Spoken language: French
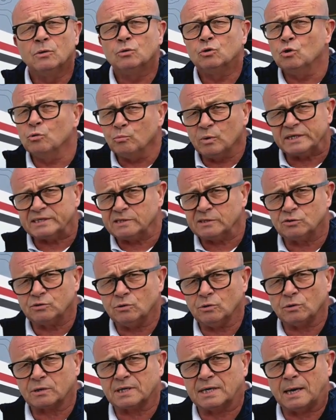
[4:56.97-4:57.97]
de
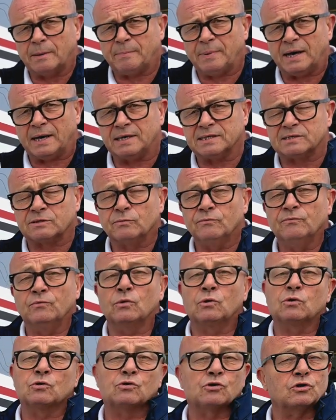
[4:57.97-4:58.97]
moisissures qui apparaissent
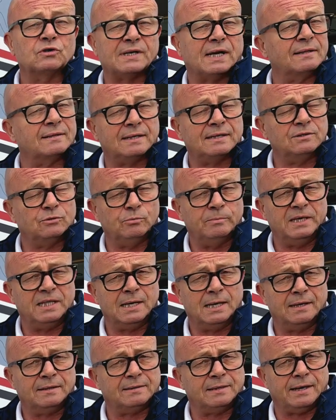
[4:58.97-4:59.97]
vu que ce sera très humide
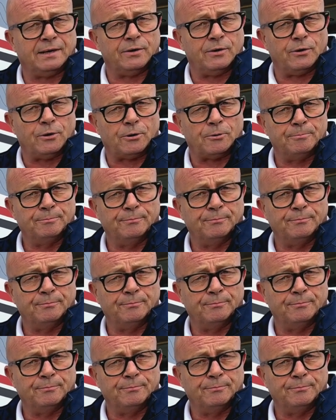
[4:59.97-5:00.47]
à l'intérieur.